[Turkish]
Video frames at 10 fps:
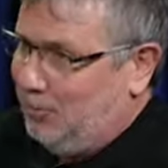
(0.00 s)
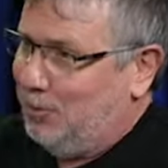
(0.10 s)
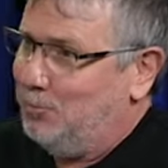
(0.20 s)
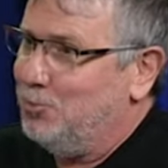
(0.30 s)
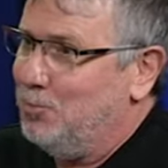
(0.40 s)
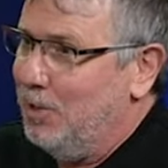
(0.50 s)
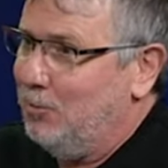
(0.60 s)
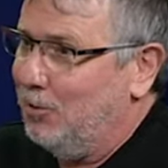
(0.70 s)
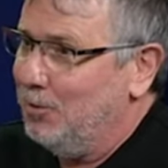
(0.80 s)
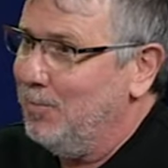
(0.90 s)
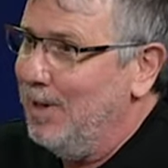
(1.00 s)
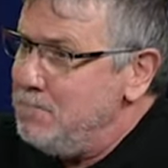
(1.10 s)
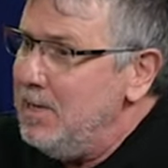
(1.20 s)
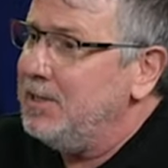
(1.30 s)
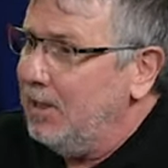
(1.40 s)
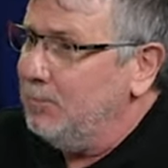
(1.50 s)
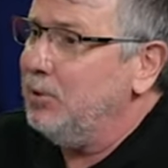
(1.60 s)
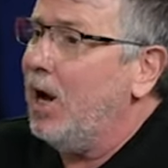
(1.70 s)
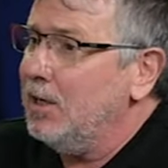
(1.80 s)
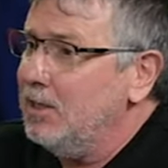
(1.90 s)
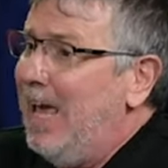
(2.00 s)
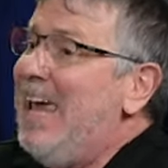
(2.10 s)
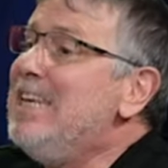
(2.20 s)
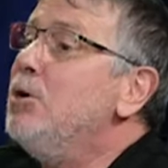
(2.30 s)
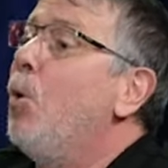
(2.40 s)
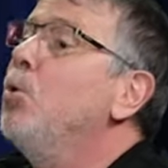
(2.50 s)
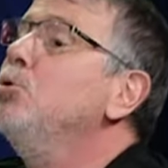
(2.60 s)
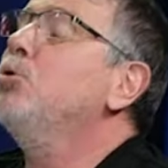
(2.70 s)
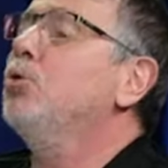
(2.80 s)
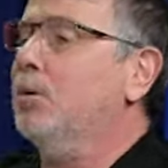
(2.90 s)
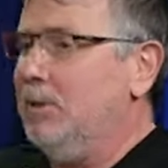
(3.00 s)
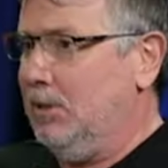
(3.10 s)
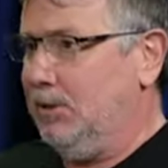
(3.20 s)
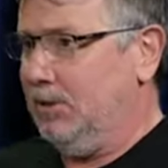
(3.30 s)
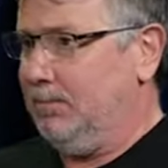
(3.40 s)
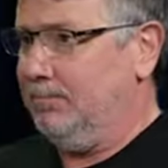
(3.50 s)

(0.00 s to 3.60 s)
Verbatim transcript: size şu cümleyi kullanın. Milli takım tarihin en iyi oyunu olabilir dedim.